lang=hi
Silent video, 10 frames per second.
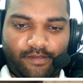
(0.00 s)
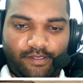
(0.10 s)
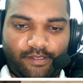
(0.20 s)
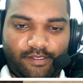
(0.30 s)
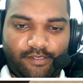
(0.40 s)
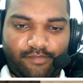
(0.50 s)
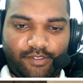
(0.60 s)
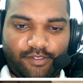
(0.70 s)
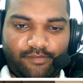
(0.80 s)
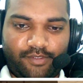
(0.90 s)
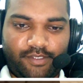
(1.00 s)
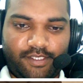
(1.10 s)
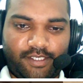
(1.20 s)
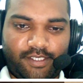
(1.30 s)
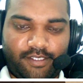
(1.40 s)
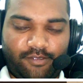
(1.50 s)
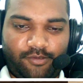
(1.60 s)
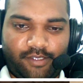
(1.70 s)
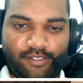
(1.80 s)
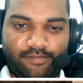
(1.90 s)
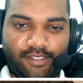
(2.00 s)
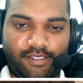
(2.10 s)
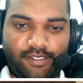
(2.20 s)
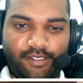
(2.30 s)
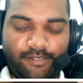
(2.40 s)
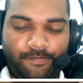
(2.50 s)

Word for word: देखा अपन जंप गया डायरेक्ट कॉइन अब गिरी है